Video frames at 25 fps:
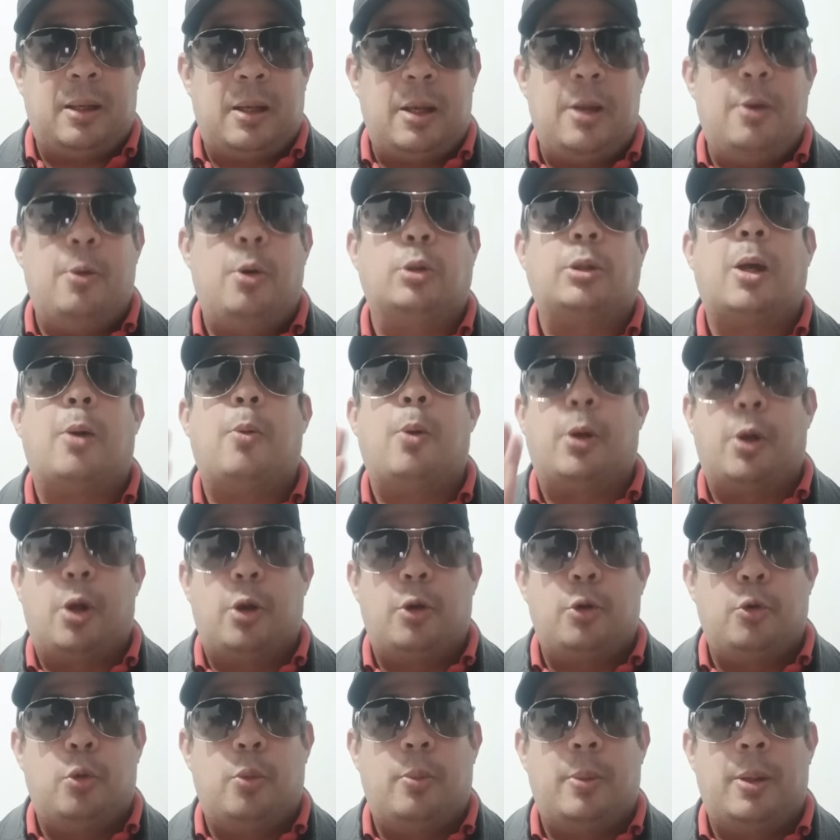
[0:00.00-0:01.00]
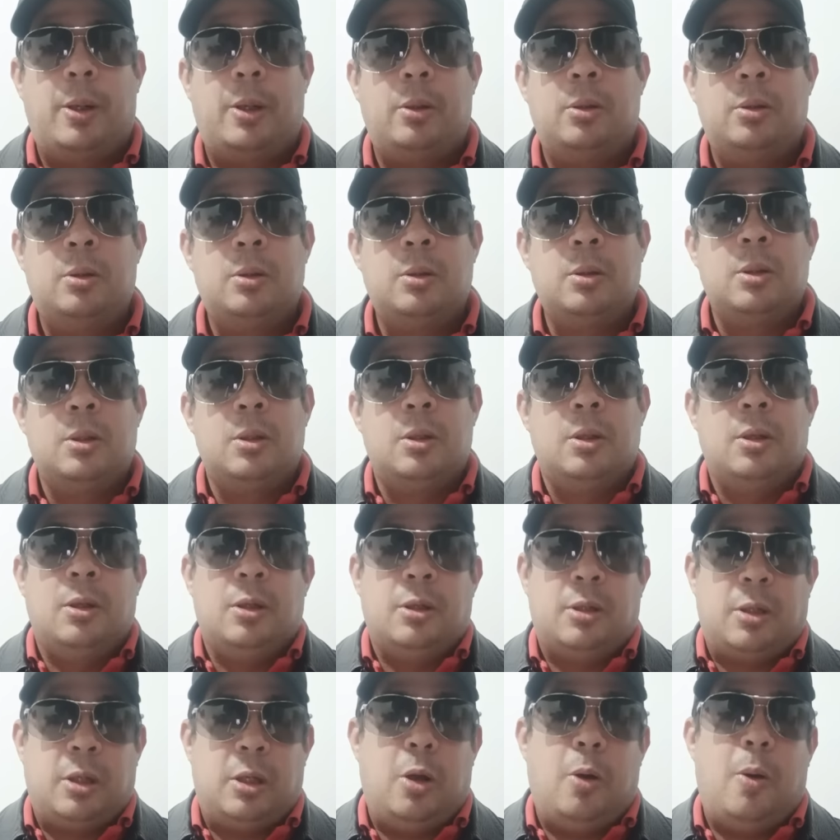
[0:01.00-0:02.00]
Y vota buenos números.
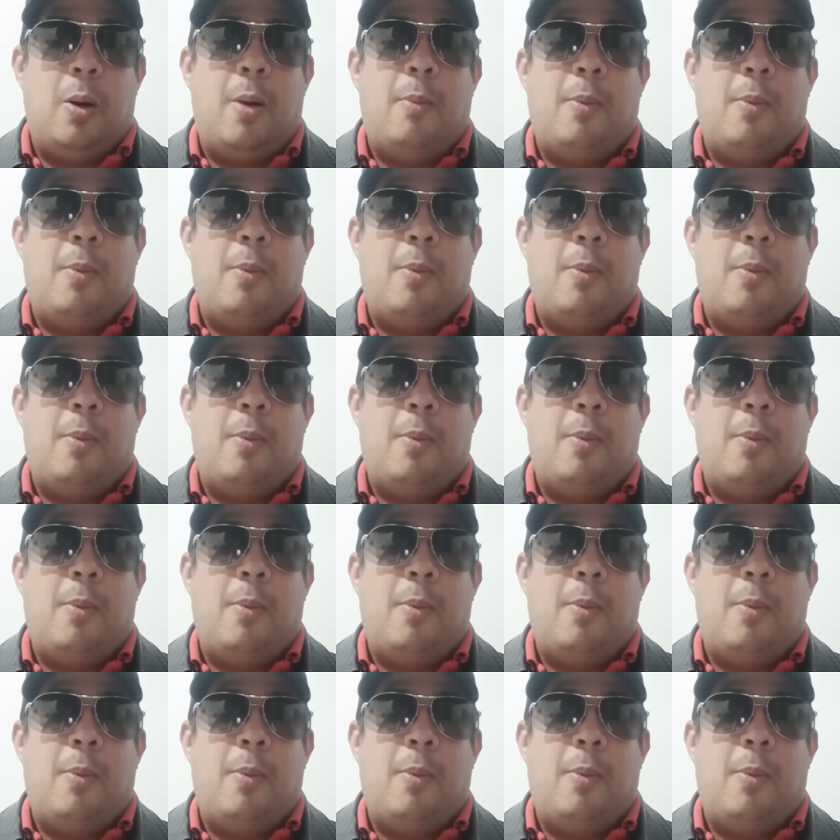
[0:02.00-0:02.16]
Si no,